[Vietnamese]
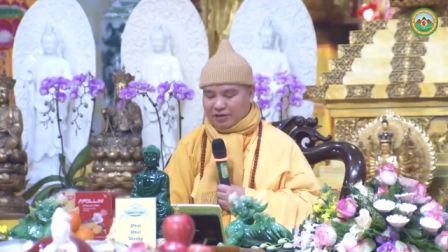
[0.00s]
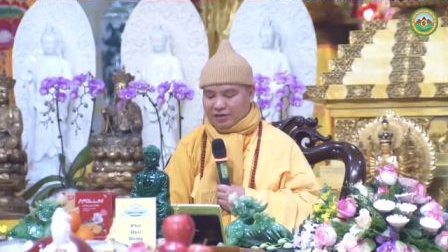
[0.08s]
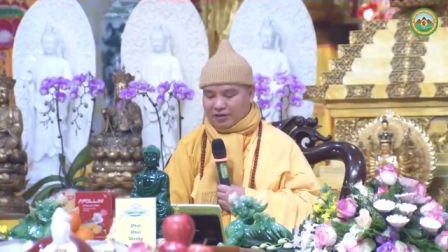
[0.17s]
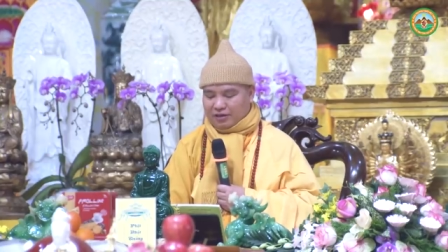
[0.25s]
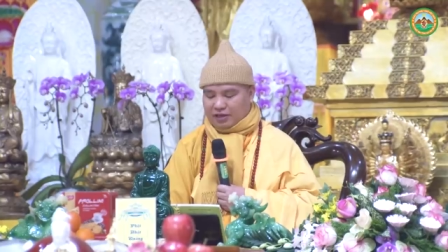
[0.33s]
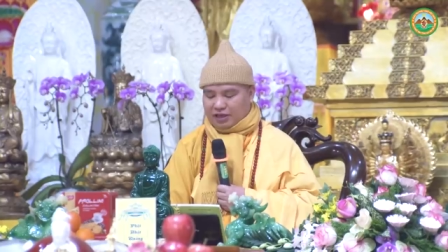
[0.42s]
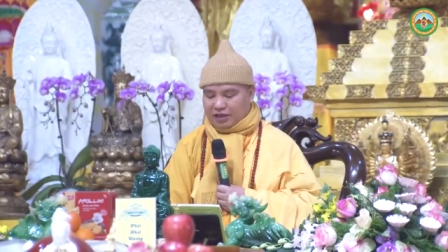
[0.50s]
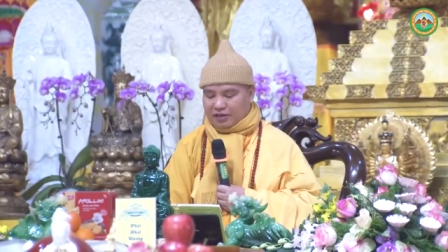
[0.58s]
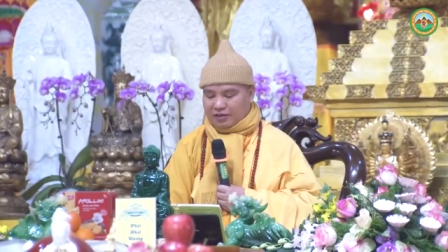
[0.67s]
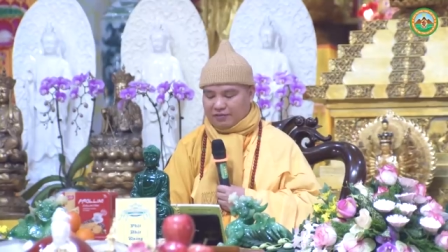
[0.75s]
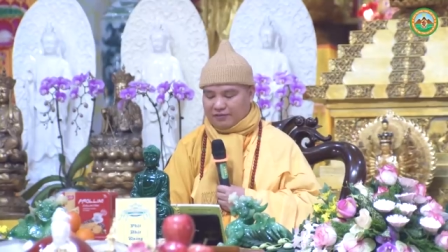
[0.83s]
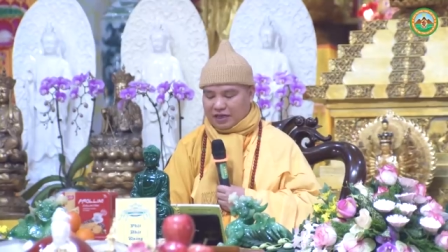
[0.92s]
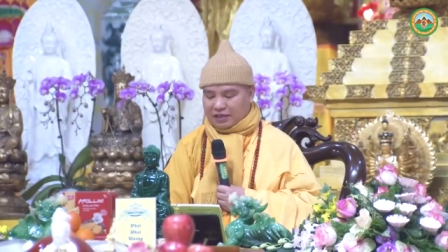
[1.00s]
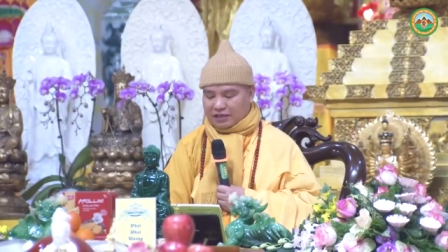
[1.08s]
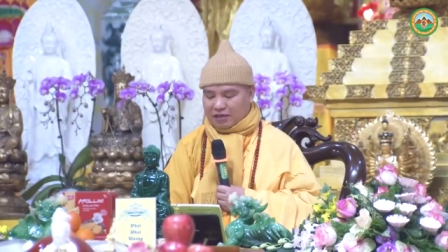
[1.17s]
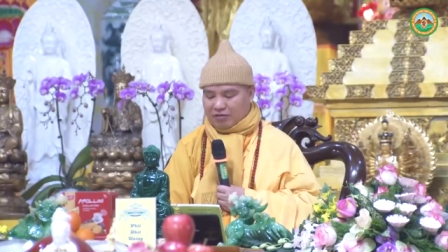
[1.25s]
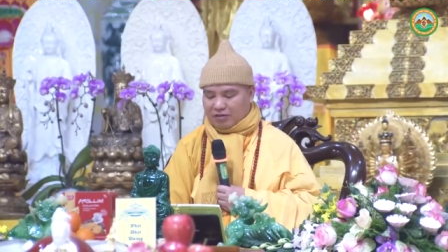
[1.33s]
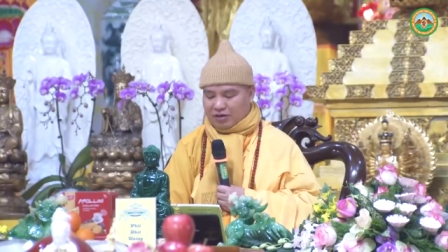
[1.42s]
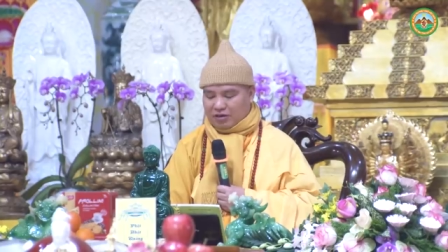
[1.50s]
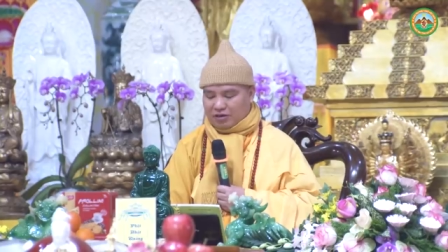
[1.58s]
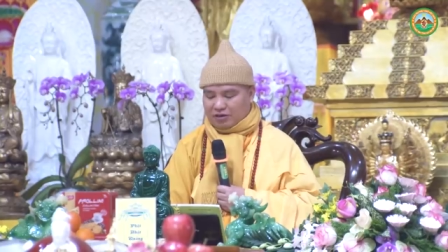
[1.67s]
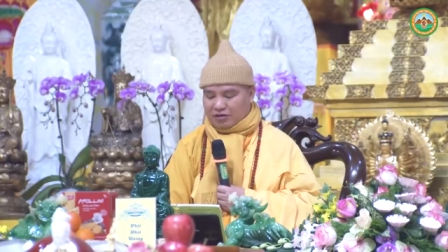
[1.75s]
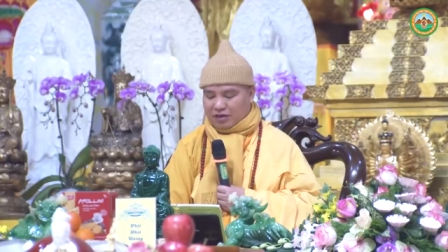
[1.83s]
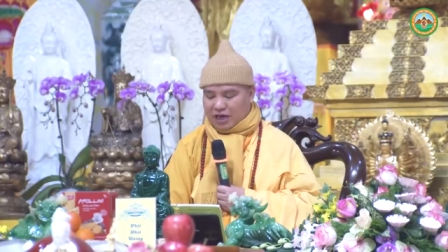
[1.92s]
nước đi và sau
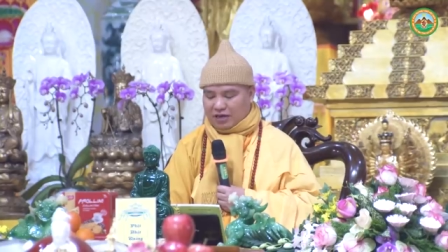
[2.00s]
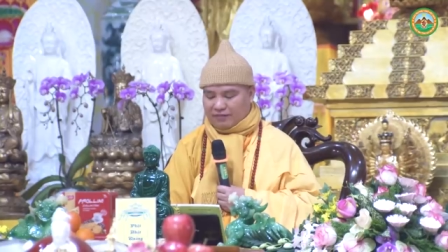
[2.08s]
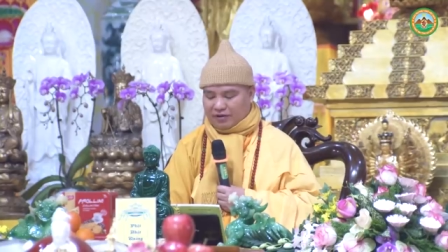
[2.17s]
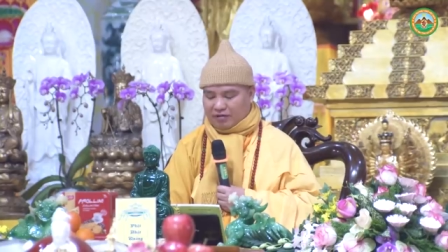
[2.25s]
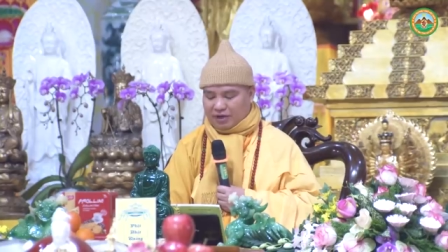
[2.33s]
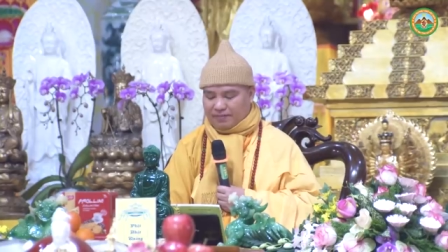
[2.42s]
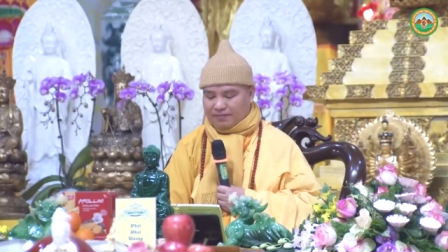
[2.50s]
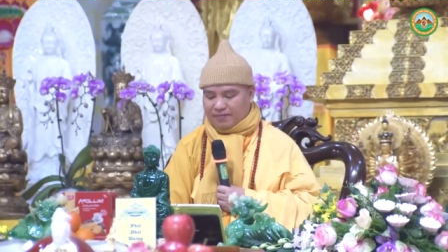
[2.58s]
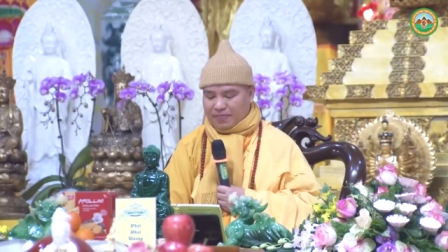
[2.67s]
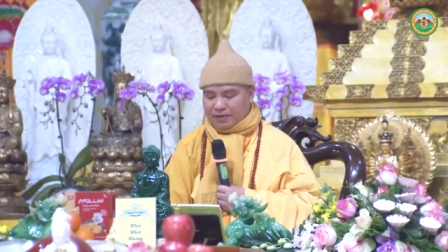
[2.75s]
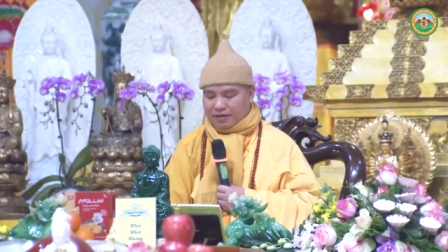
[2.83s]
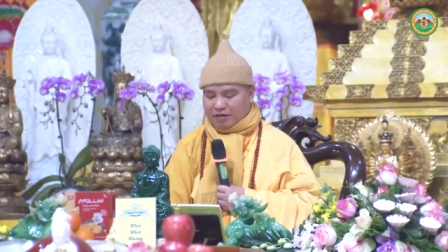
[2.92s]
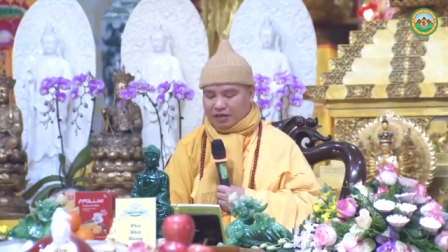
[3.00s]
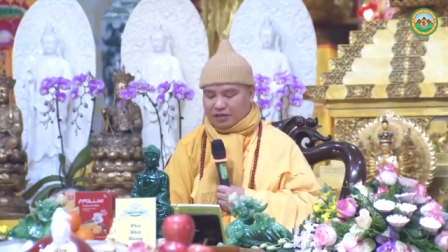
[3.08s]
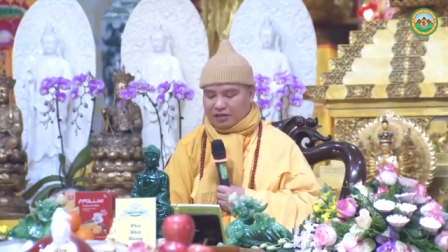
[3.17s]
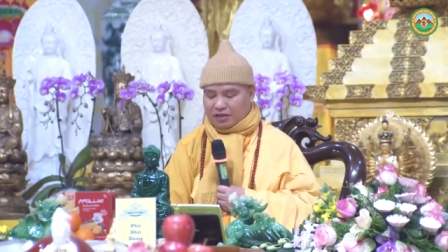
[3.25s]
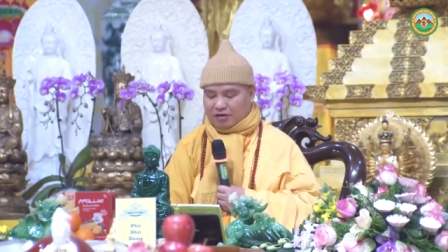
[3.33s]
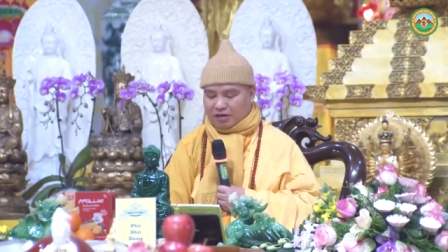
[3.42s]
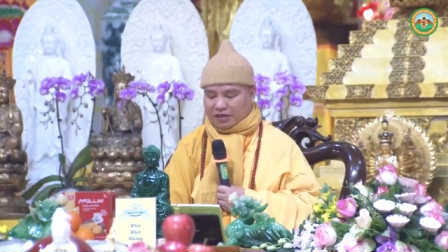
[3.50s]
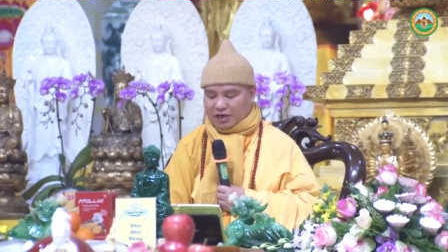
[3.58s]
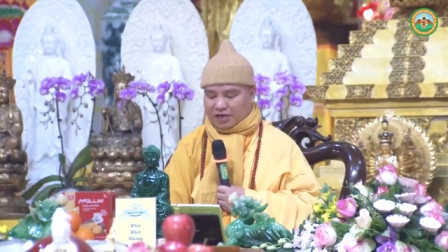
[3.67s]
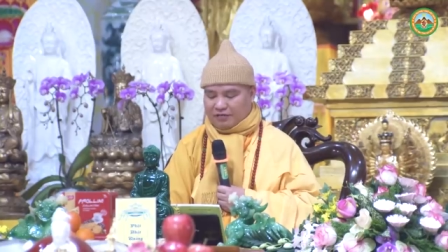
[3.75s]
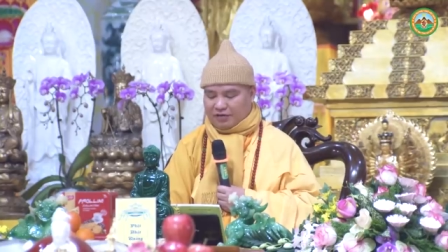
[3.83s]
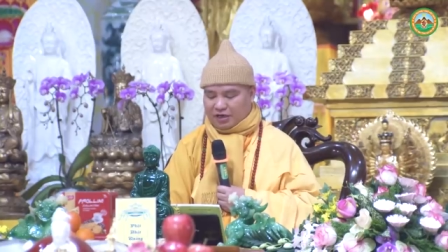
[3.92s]
đó cho cát vào lấp con xin hỏi
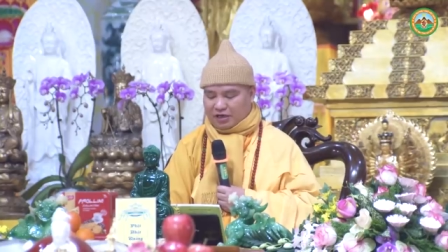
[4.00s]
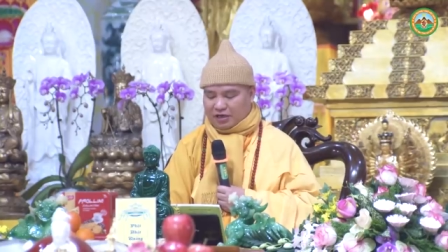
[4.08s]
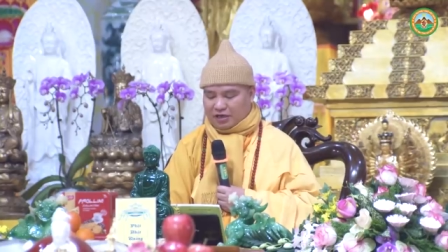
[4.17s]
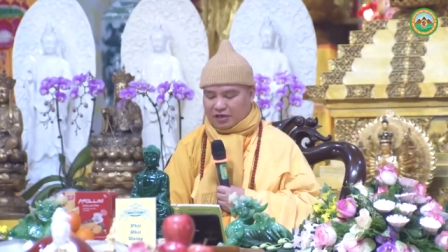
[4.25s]
thầy việc